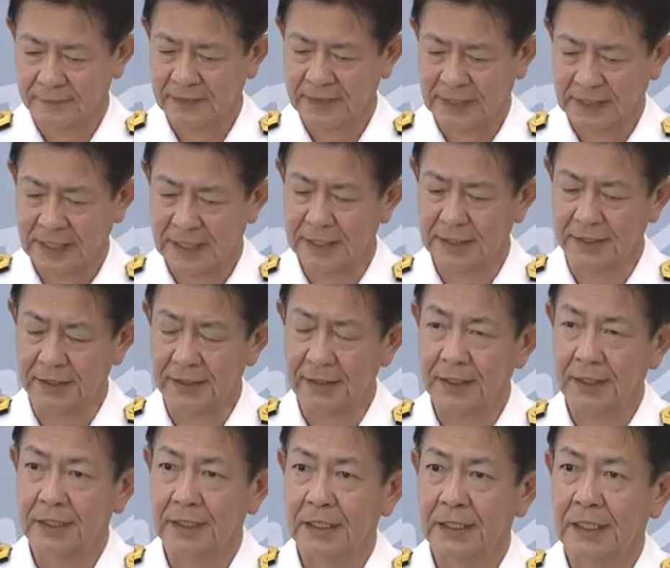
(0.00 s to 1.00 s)
ことで、はい、
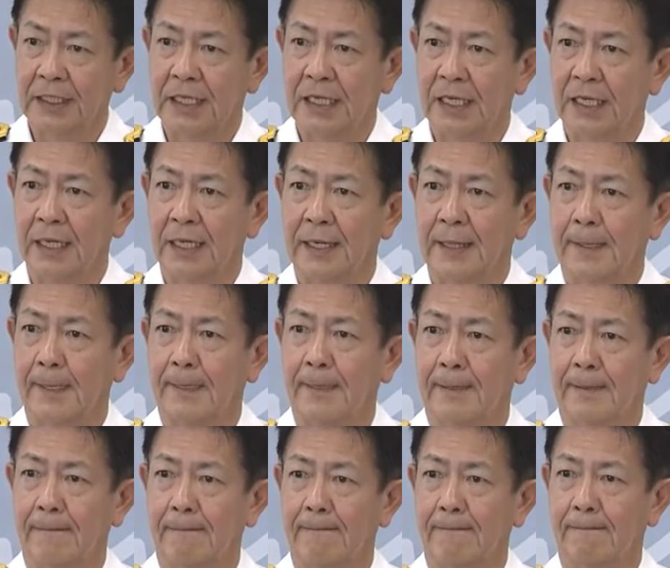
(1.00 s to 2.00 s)
あの
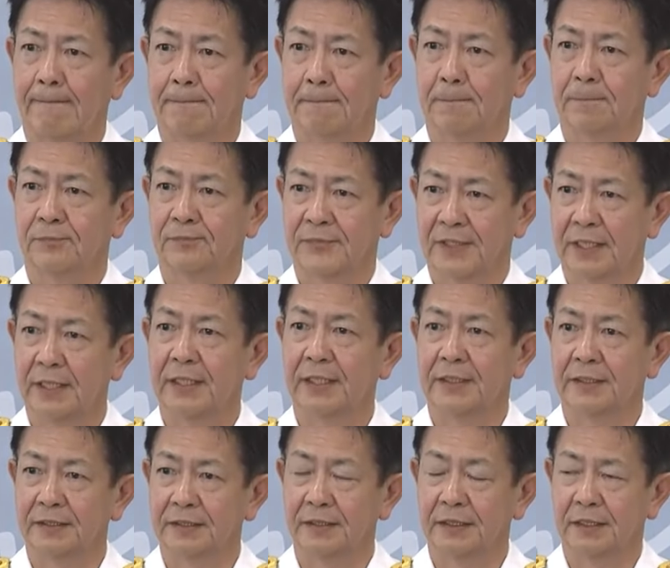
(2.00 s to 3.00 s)
イメージして使われている
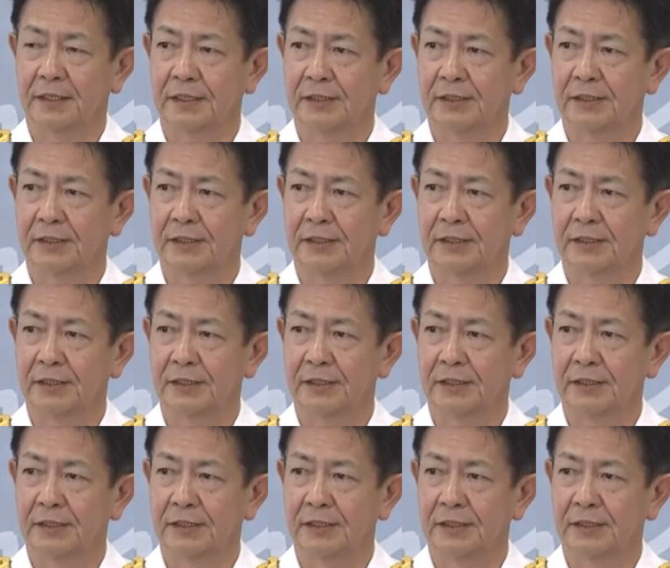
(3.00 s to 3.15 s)
でしょうか、はい、